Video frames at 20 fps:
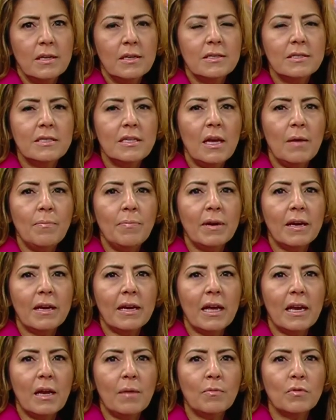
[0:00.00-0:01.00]
Siempre
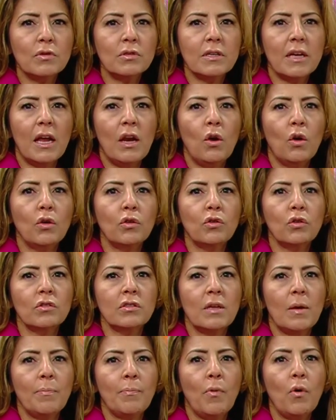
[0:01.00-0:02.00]
queremos que el otro
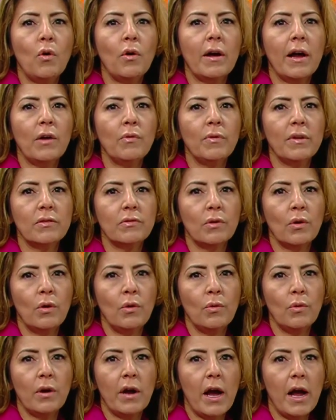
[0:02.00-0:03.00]
se ponga a nuestro
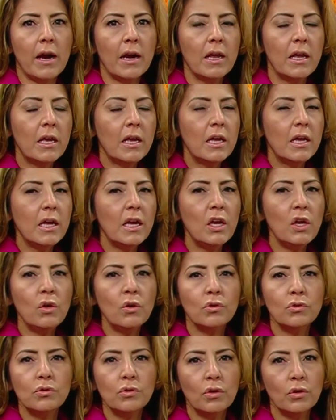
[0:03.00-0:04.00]
lugar y
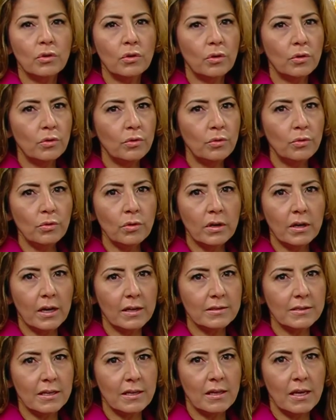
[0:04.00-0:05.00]
nosotros
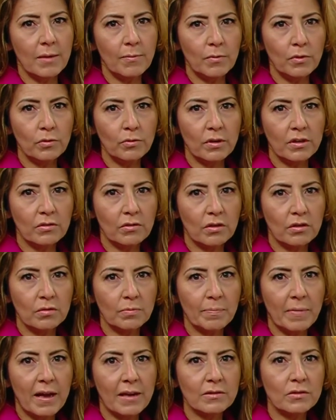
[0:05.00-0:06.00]
nunca cedemos nuestro
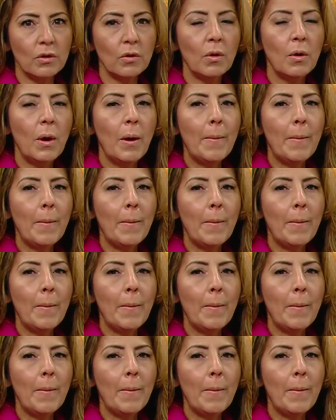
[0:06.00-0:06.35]
espacio